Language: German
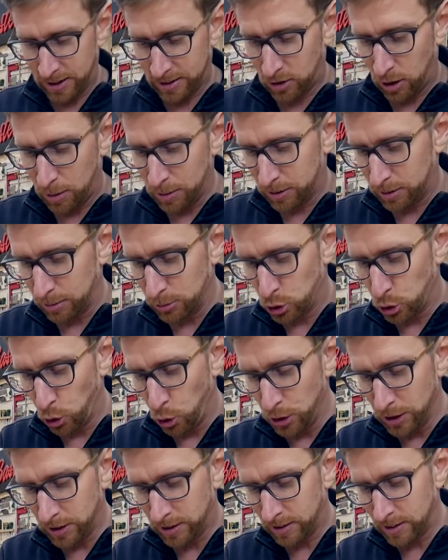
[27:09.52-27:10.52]
jetzt kommen wir zum
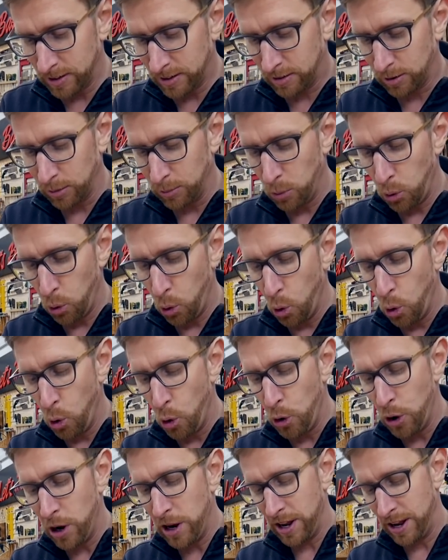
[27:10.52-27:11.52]
Schönsten, zum
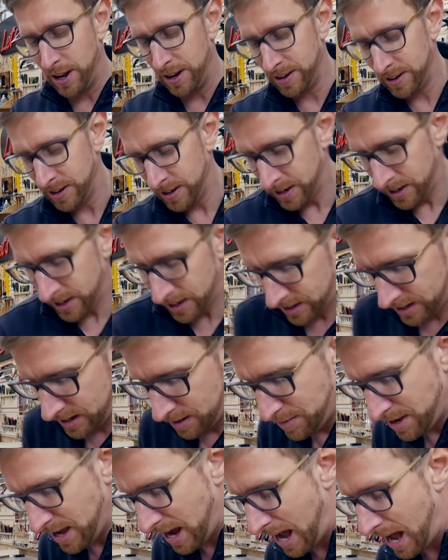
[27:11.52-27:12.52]
Ölen. Ich
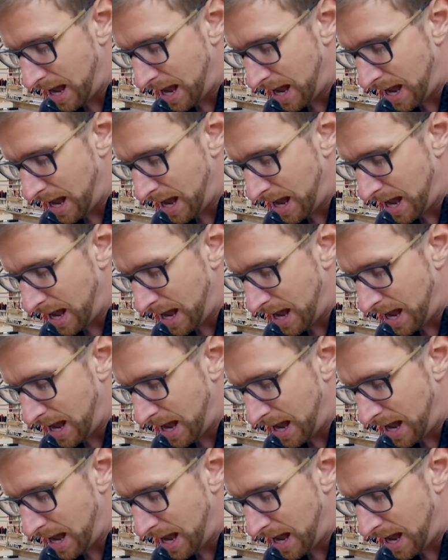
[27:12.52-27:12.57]
nehme hier